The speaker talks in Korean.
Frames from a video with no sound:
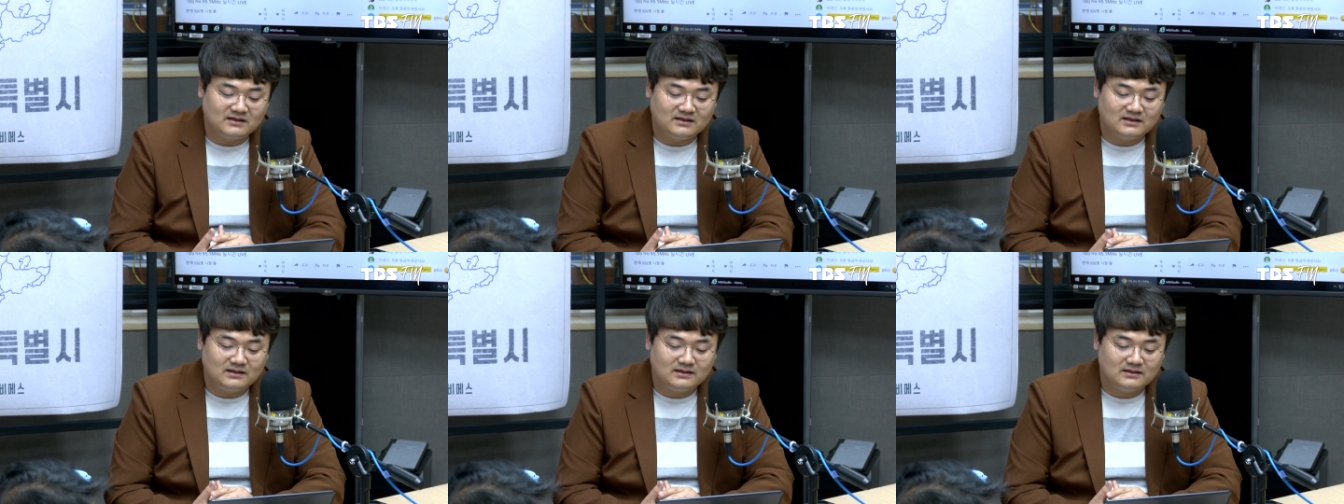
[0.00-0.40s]

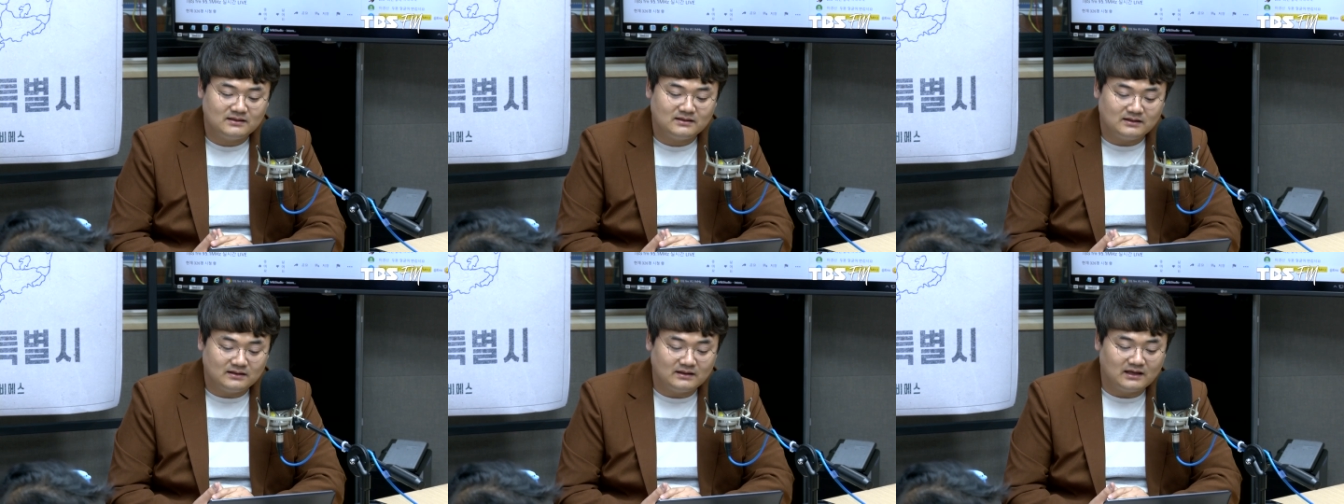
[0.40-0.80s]

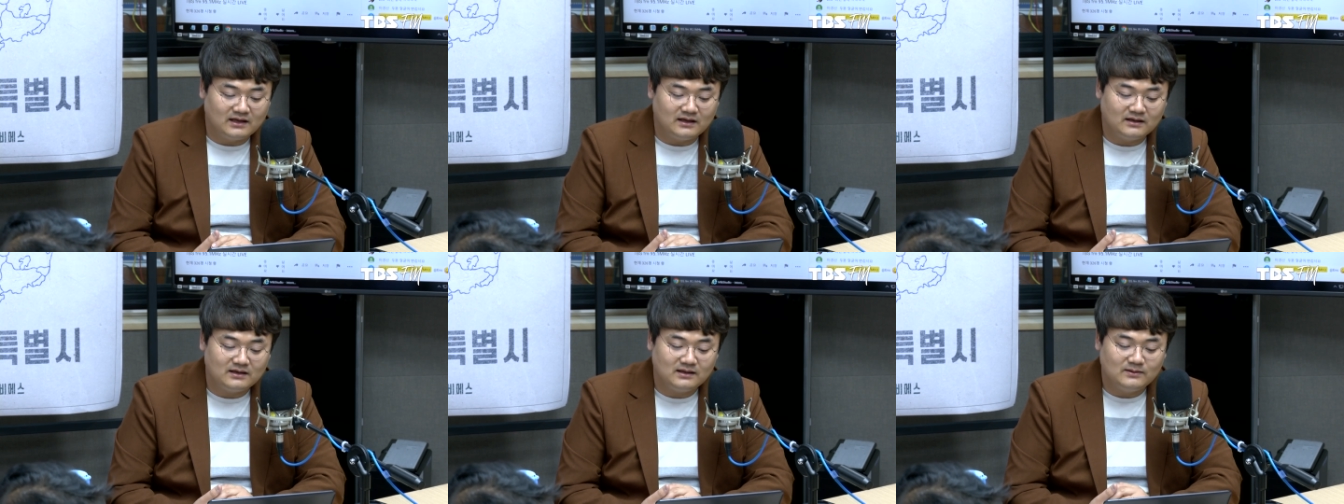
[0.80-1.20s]
강제성?
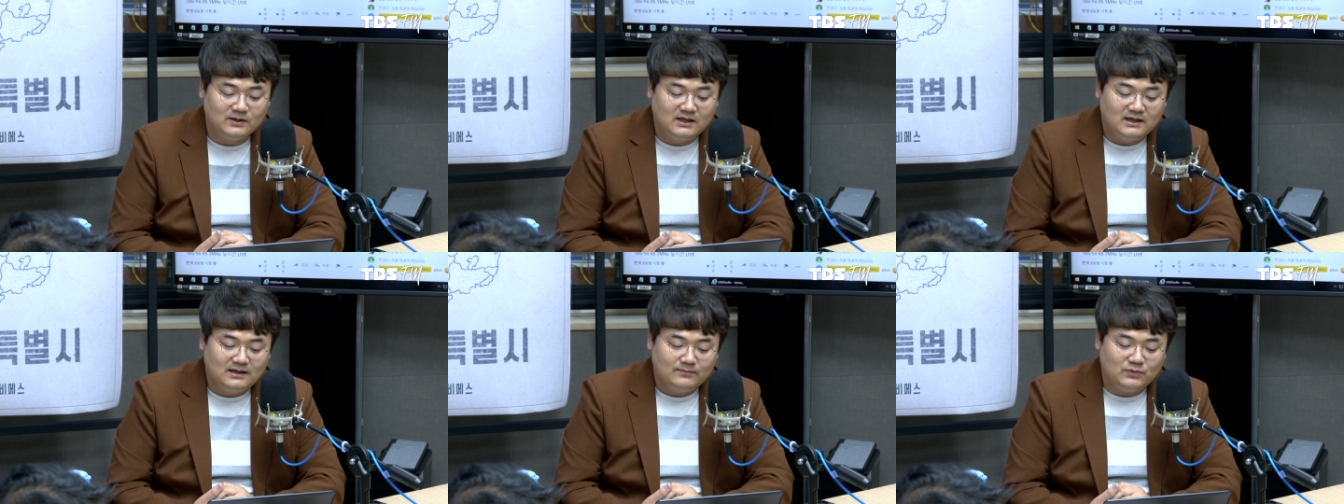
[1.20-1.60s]
네, 그러니까
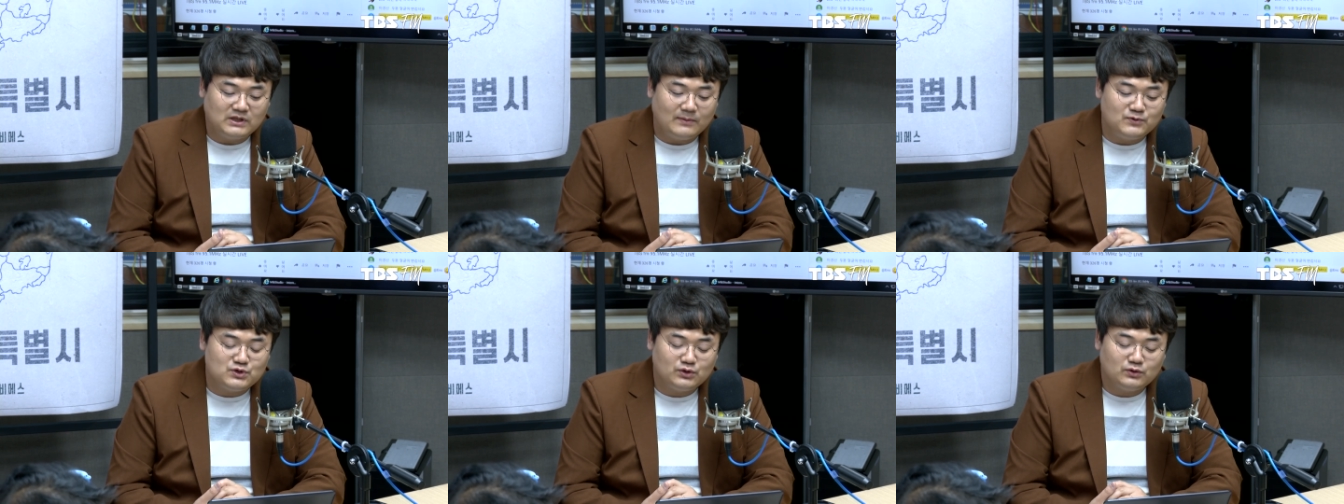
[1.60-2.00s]
뭐
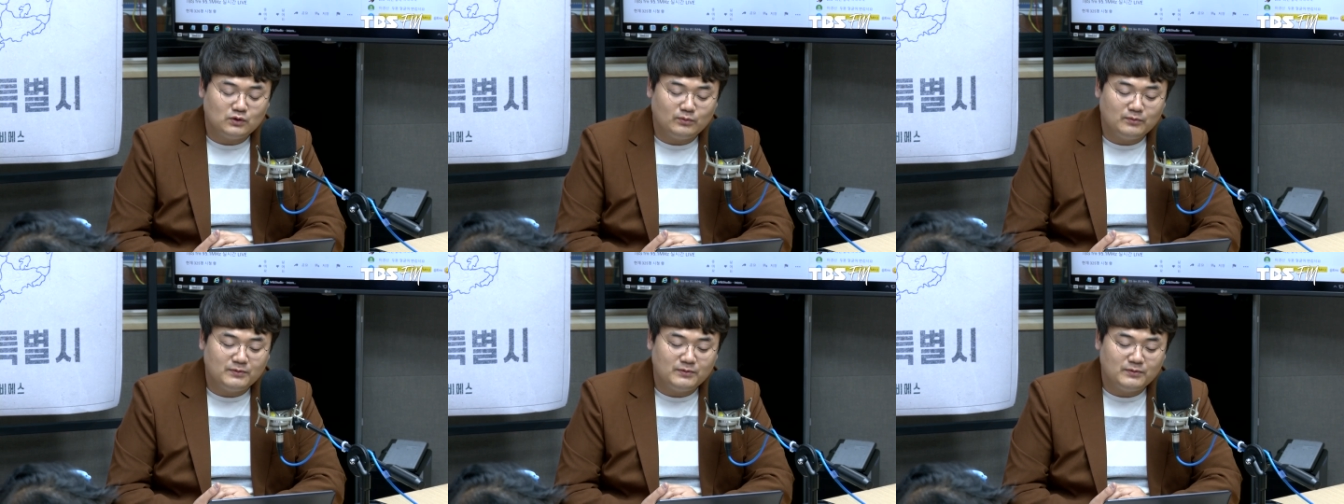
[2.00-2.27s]
대표적으로